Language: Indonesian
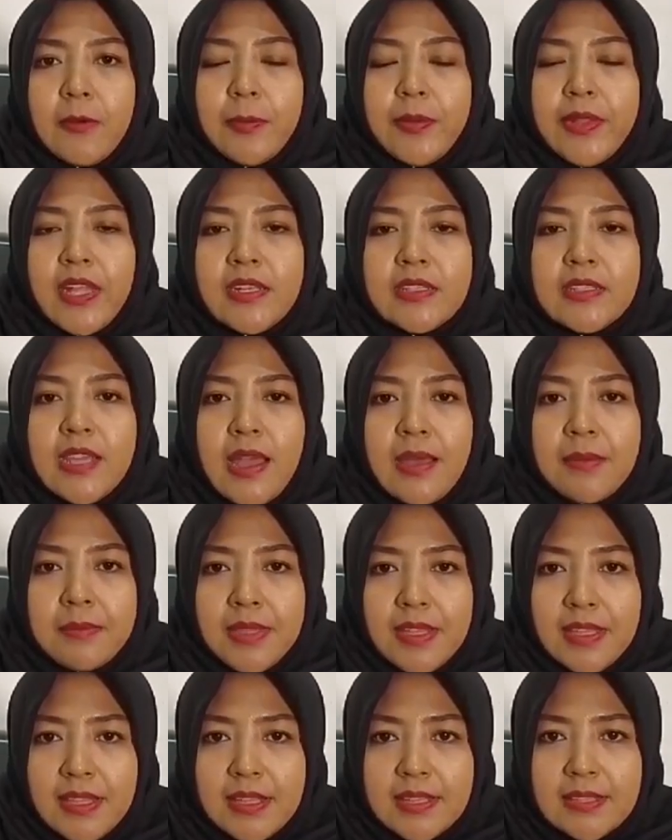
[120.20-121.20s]
Kabupaten
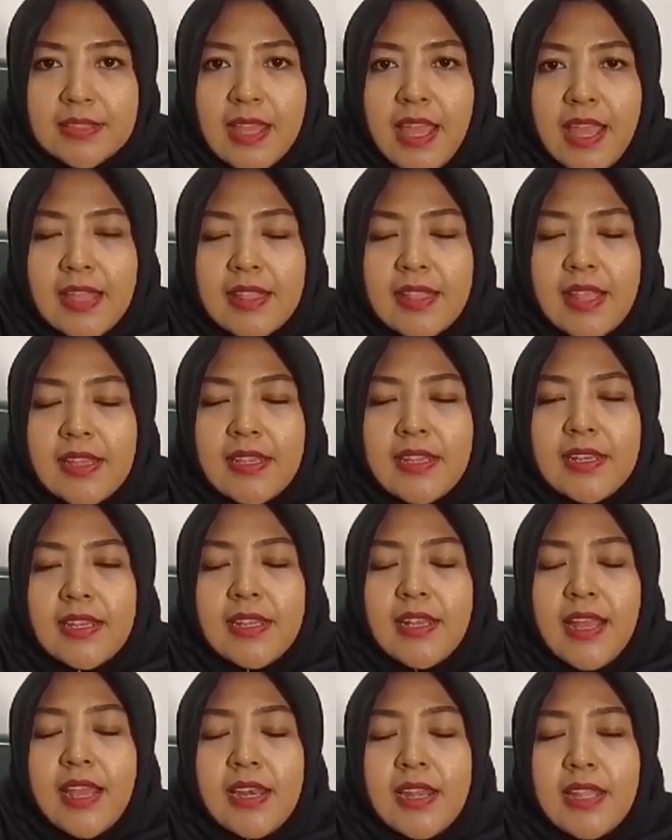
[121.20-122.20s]
Ciamis kaitannya
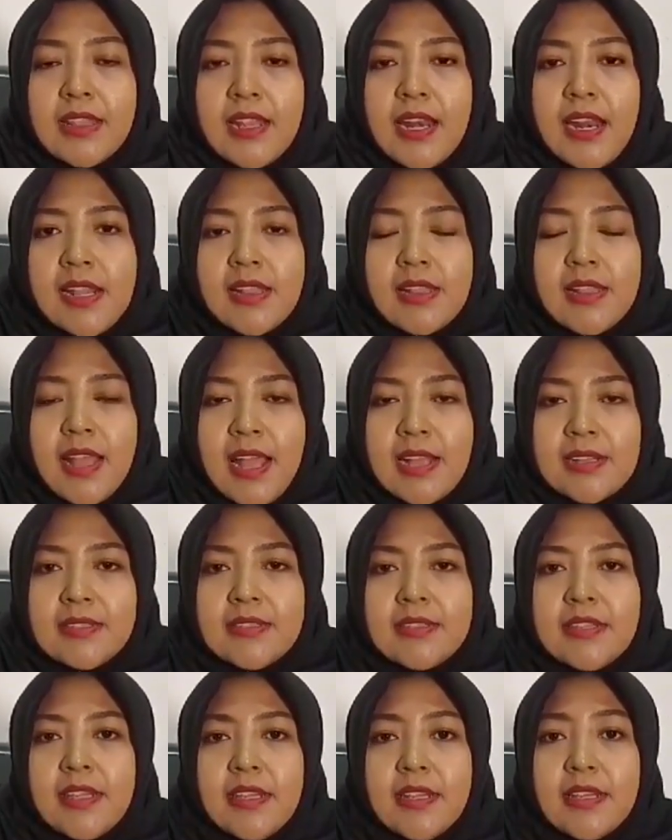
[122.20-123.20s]
dengan
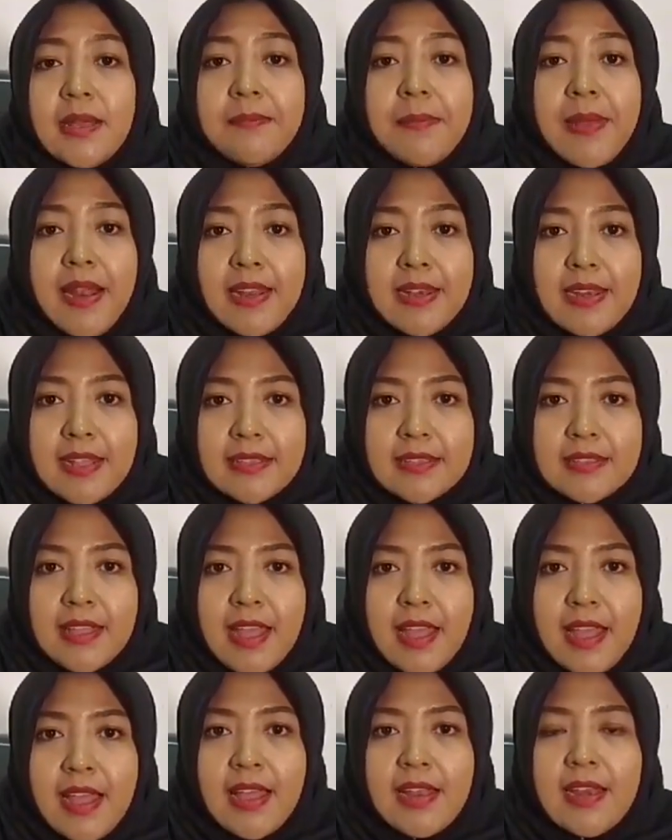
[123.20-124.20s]
netralitas kepala desa
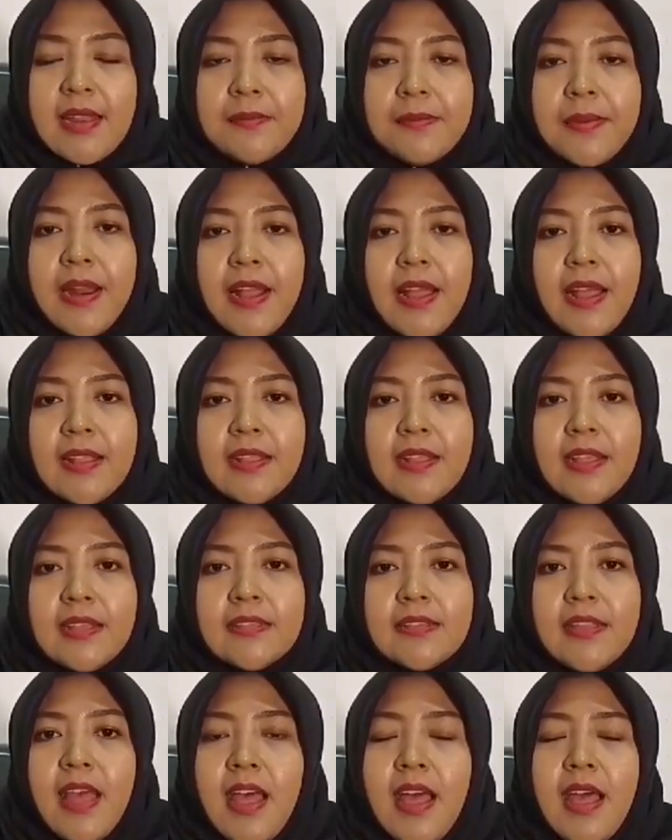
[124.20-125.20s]
dan perangkat
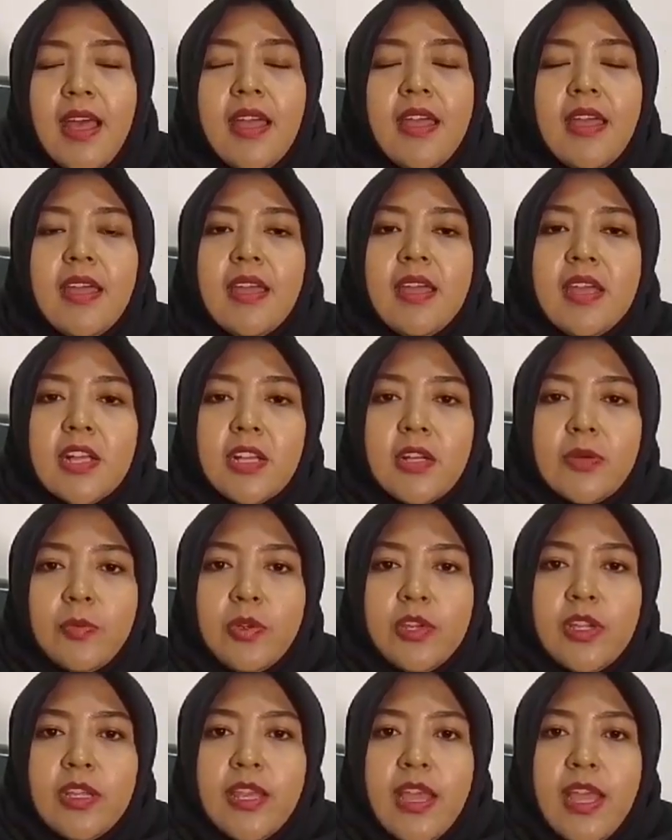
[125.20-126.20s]
desa
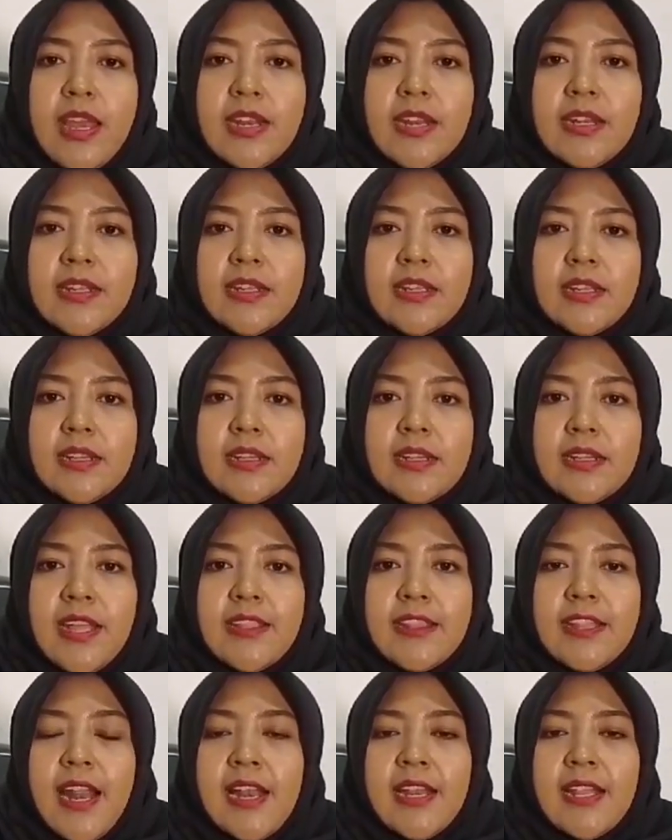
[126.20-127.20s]
Kemudian e,
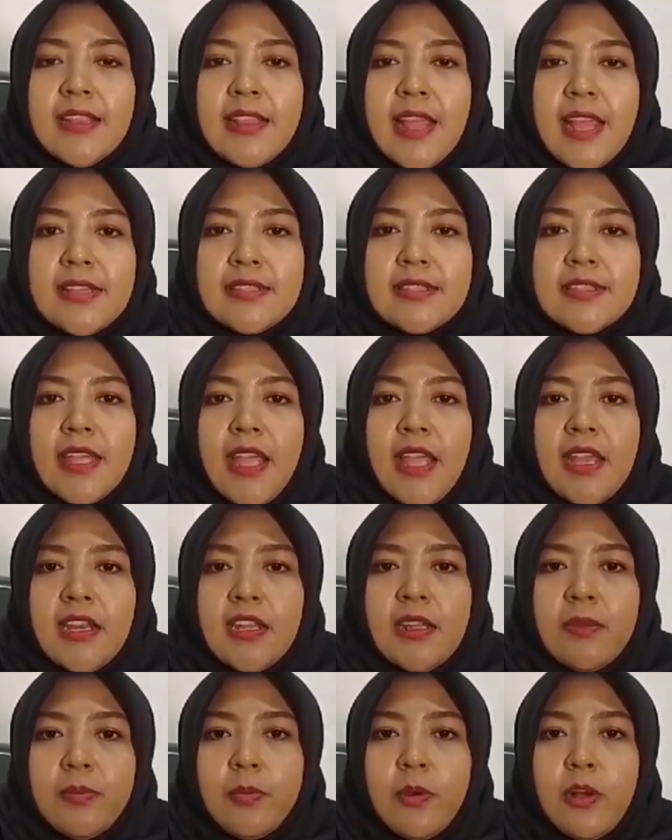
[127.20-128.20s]
netralitas
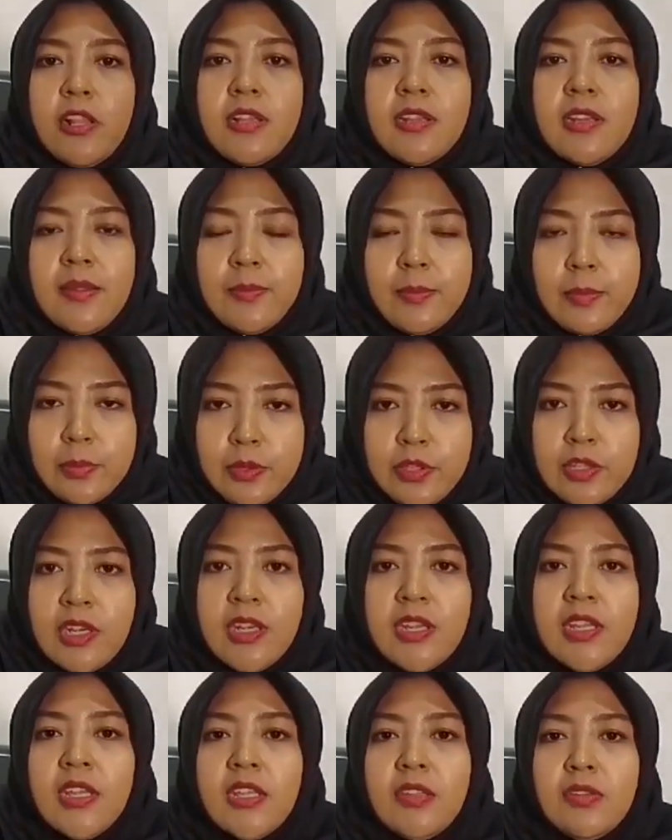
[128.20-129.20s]
TNI Polri pun
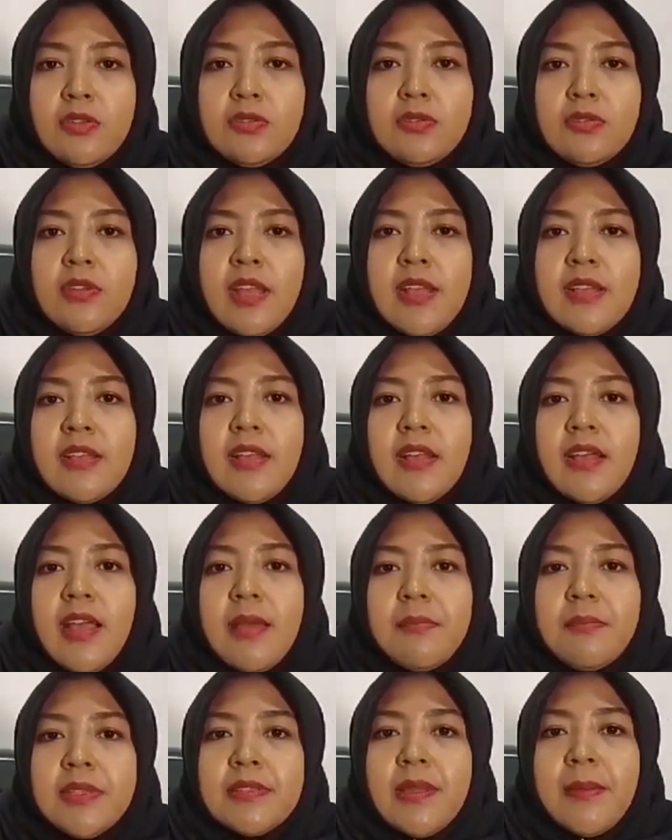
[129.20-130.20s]
itu sudah
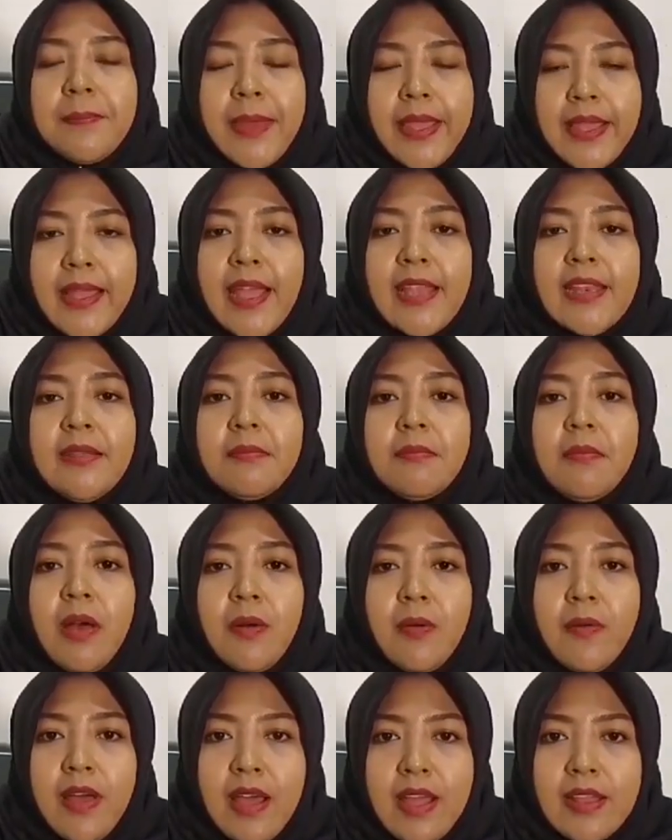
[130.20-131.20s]
kami sampaikan
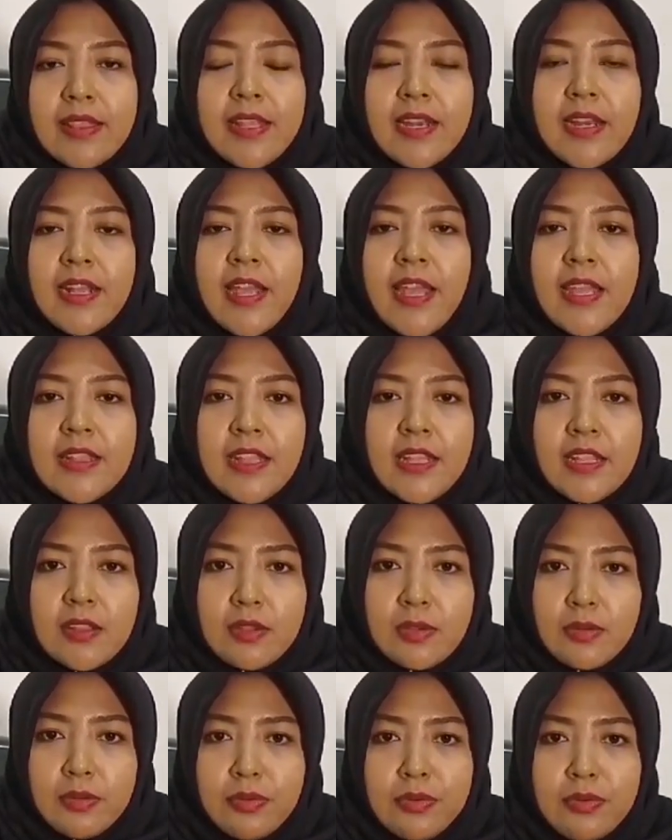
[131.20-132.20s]
imbauan terkait
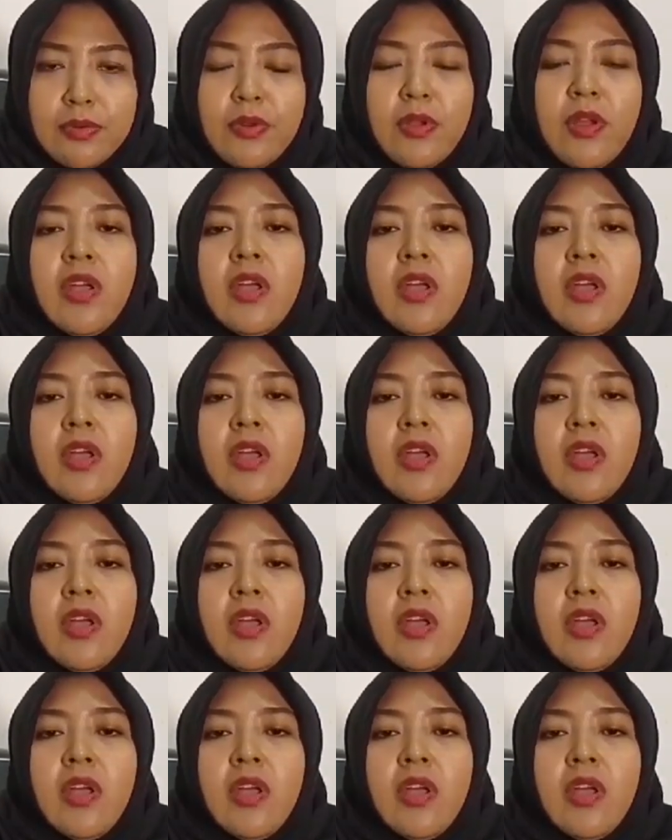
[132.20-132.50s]
itu.